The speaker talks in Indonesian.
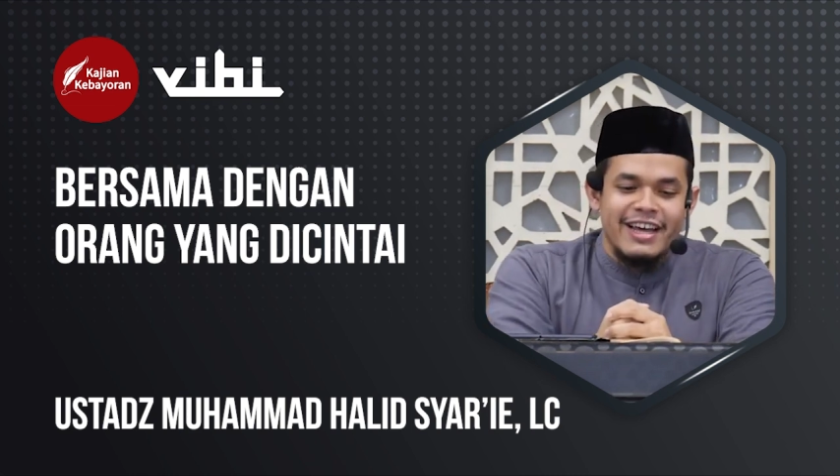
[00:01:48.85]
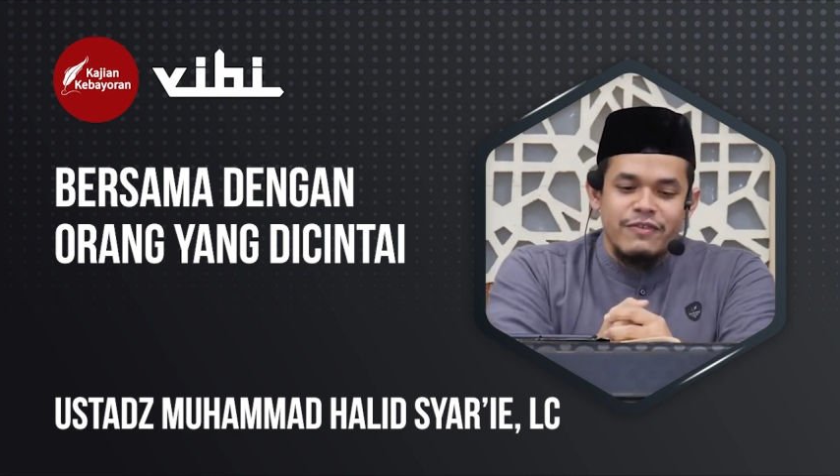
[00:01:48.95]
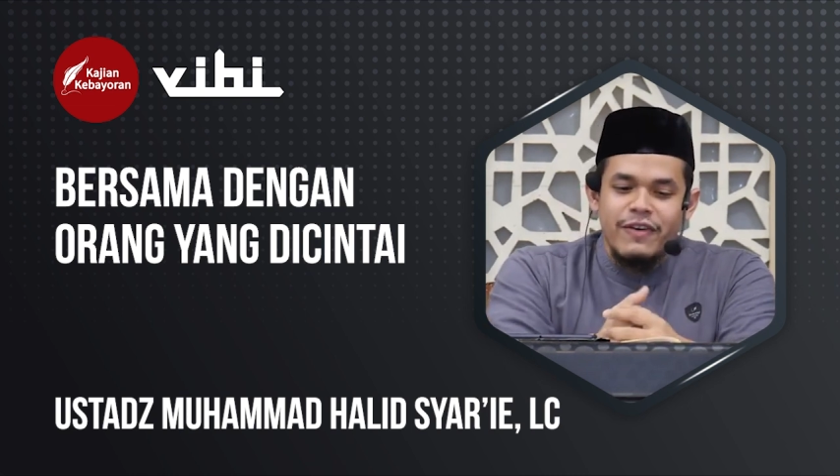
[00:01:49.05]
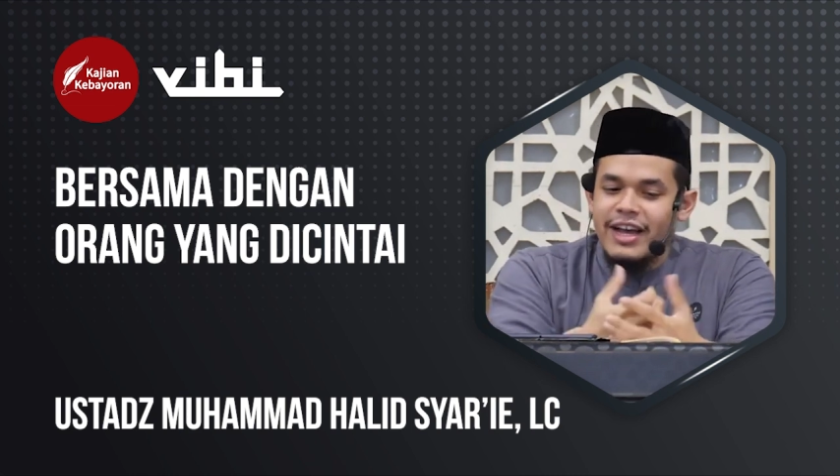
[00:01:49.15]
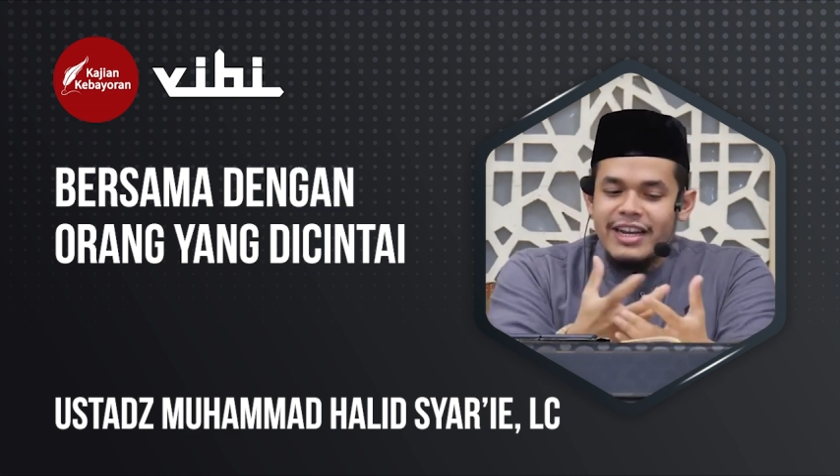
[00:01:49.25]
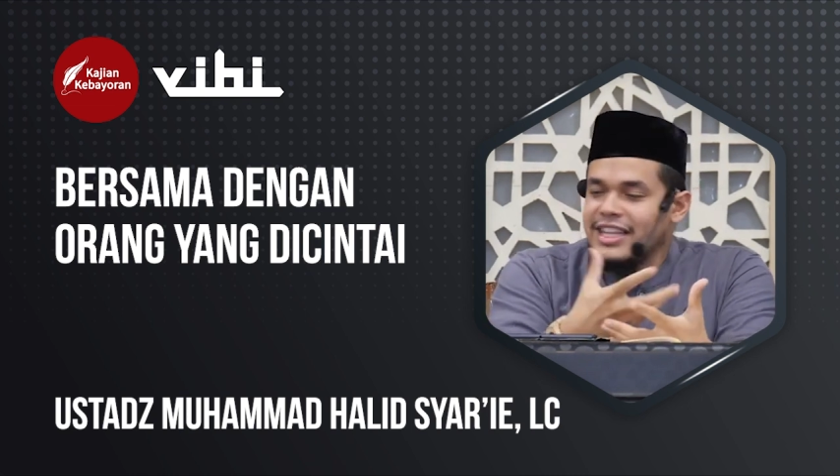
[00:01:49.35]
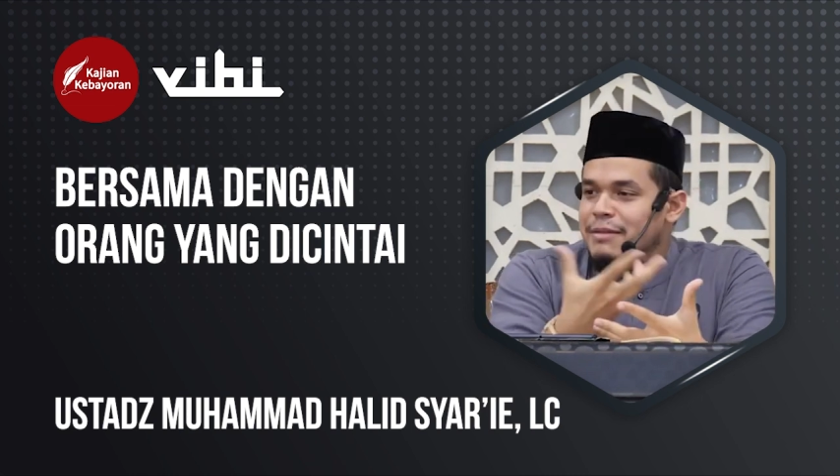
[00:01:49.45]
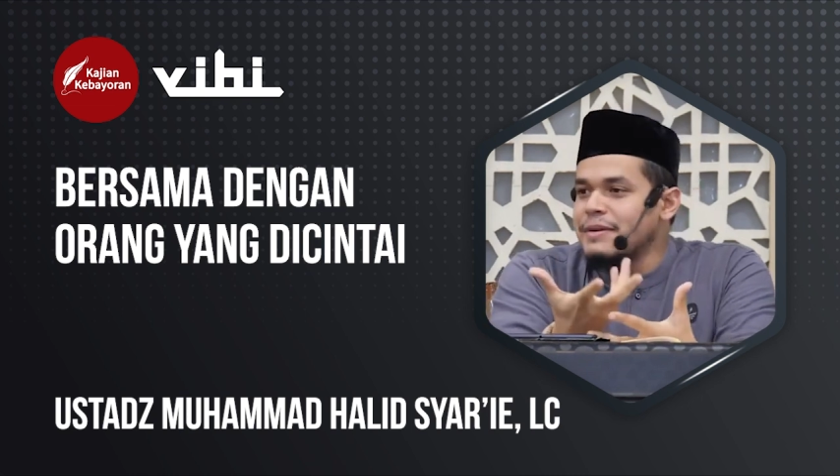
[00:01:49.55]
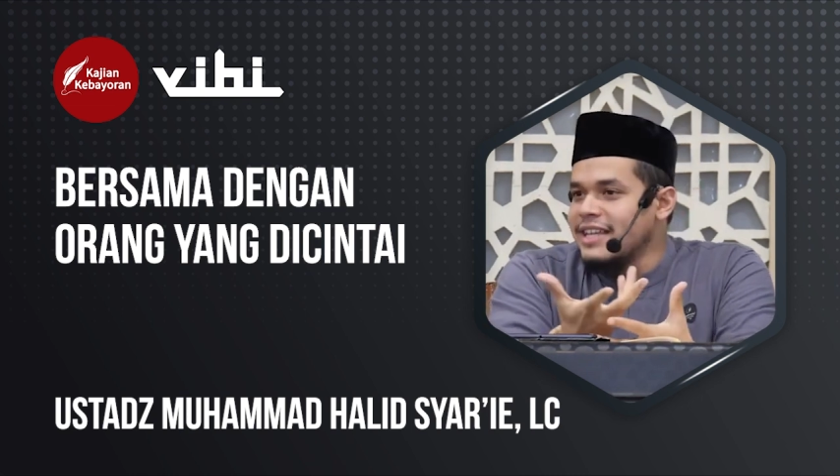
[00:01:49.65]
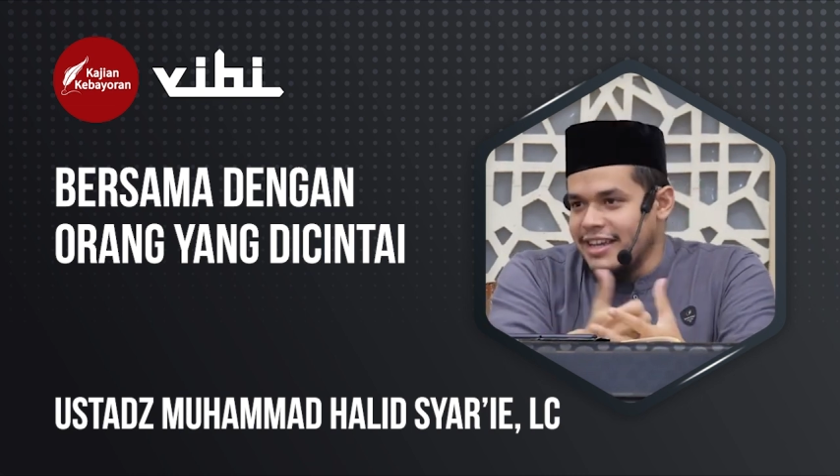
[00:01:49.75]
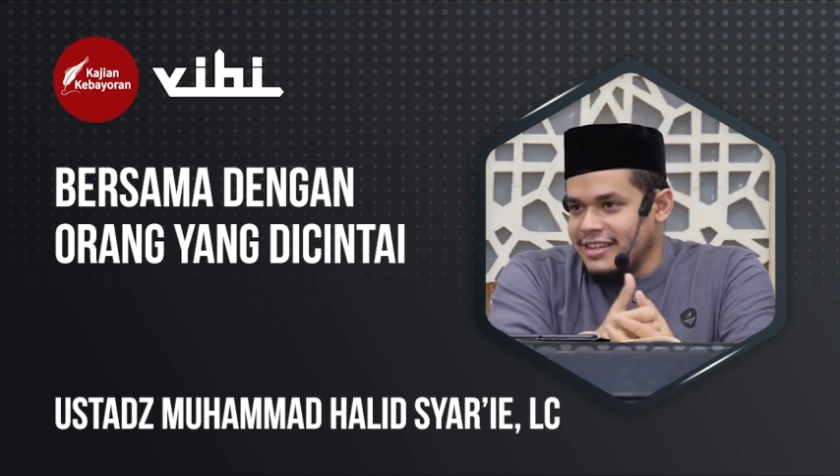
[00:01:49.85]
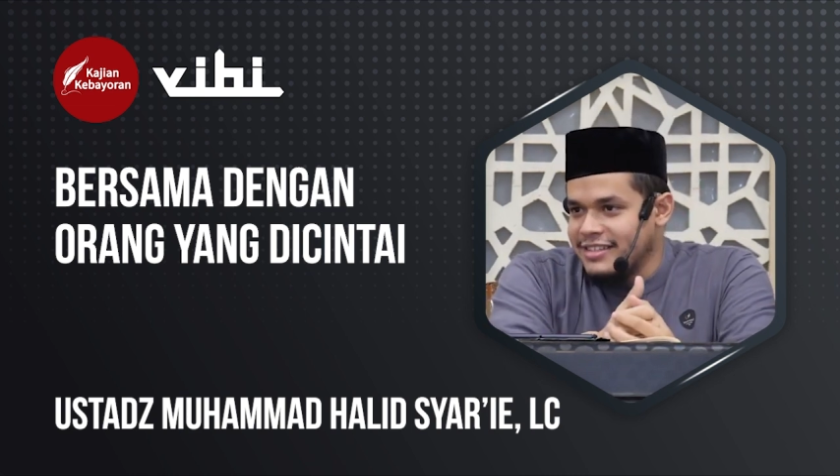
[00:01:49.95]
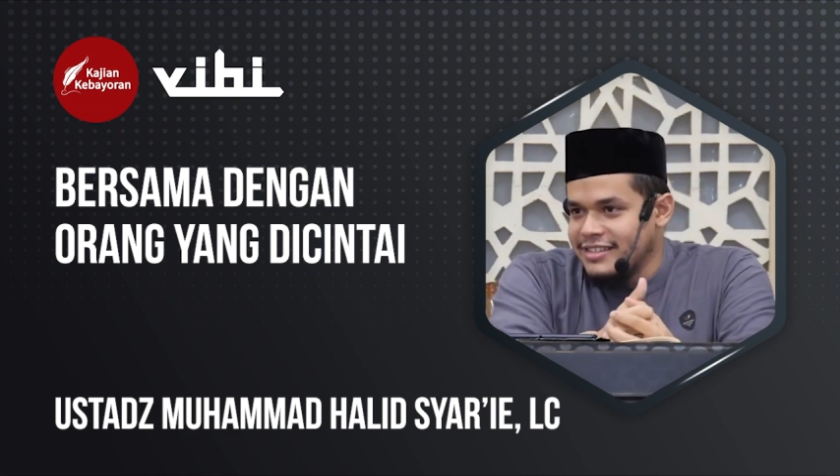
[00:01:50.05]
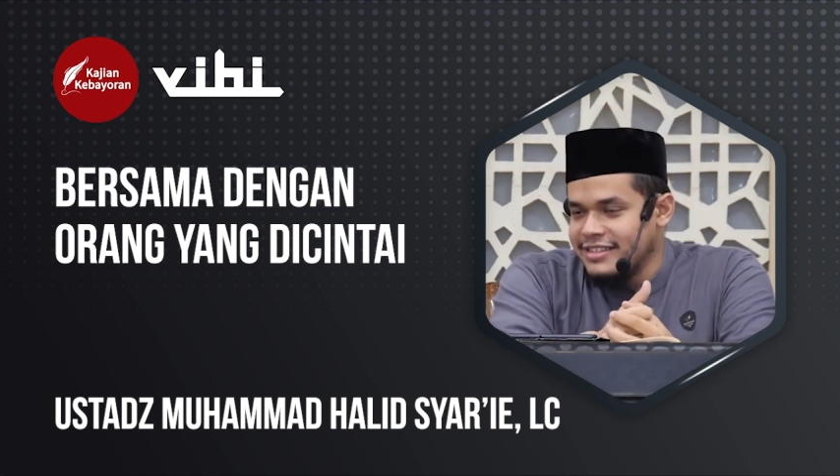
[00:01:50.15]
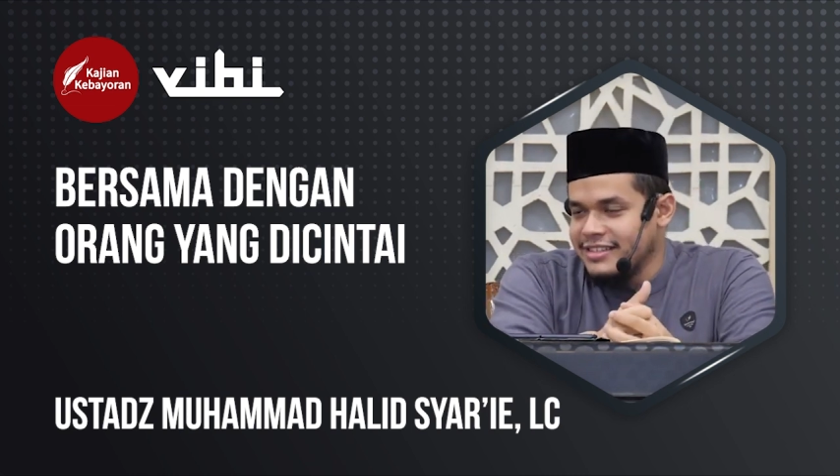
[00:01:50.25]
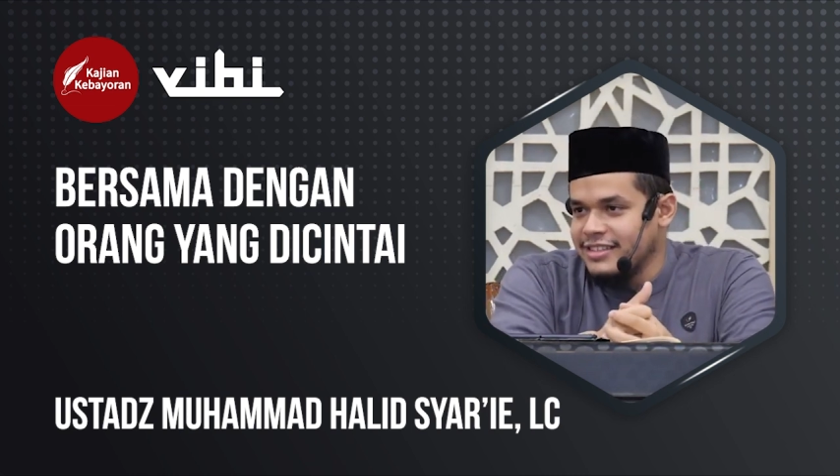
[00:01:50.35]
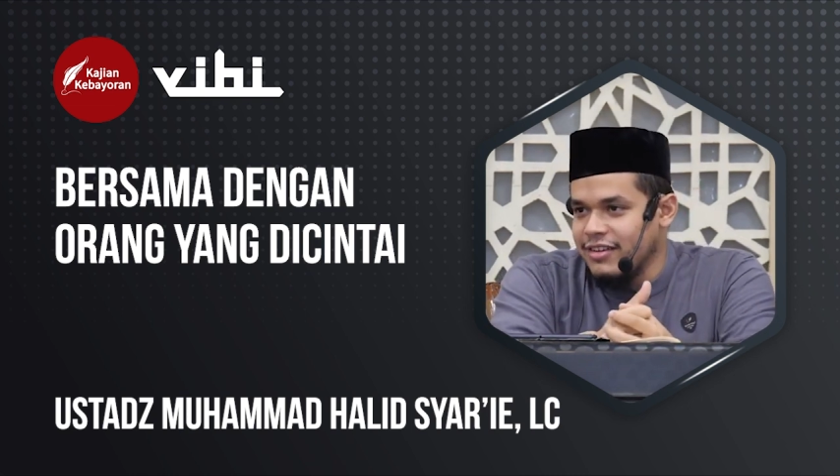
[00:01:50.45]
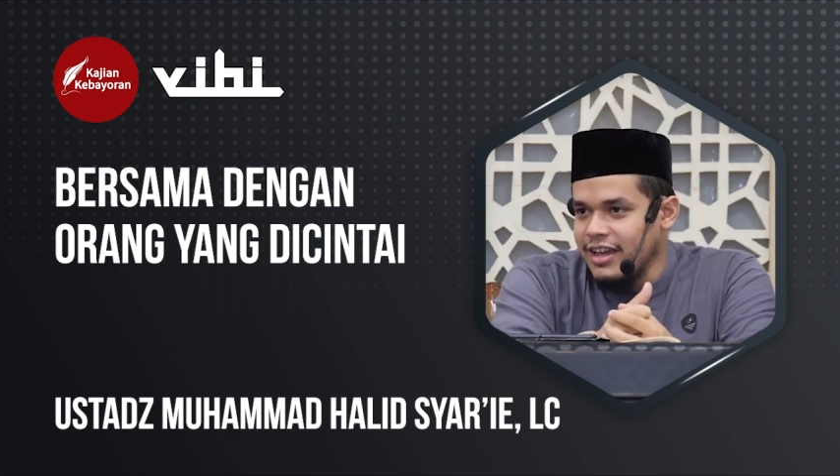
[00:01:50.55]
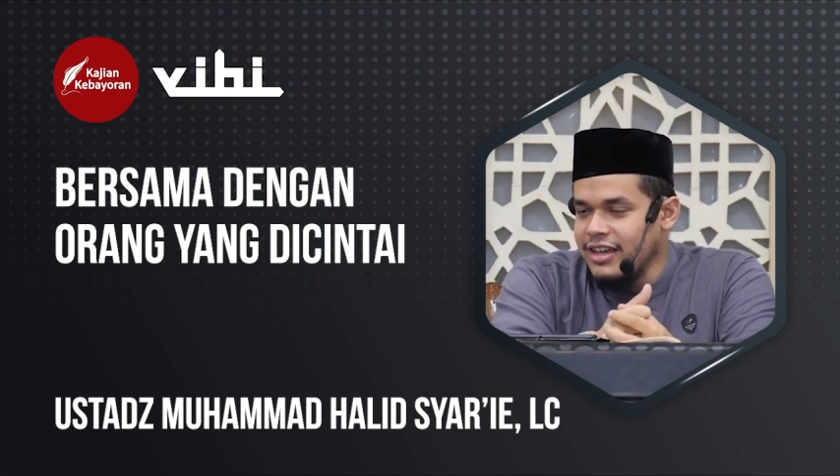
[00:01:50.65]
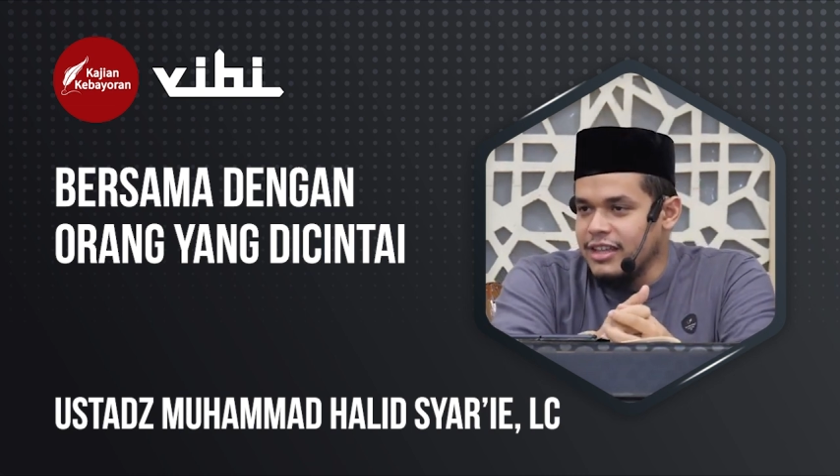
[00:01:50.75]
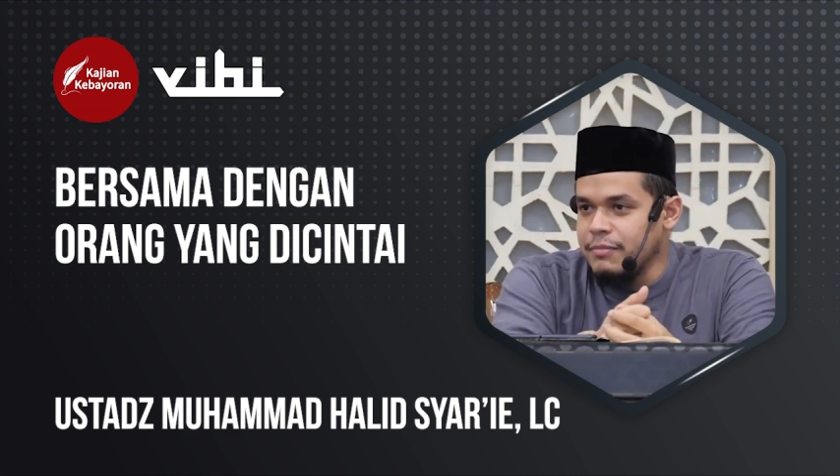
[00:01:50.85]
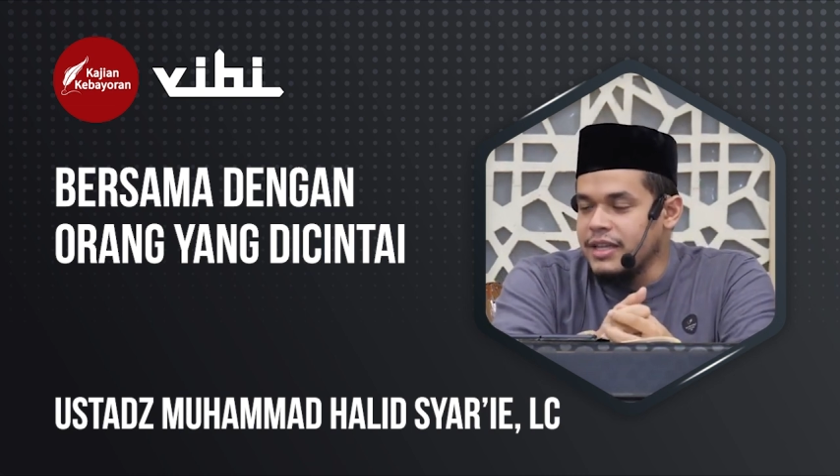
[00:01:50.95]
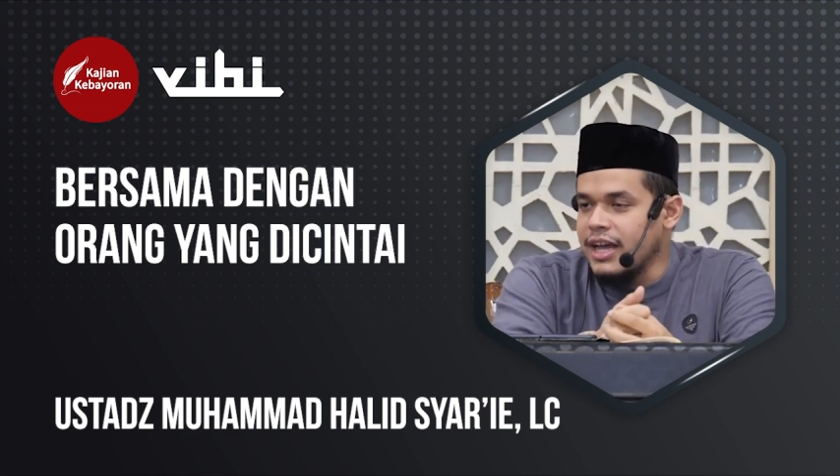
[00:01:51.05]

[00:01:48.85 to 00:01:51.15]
Pak, ini tipenya. Oke, okay, tipenya.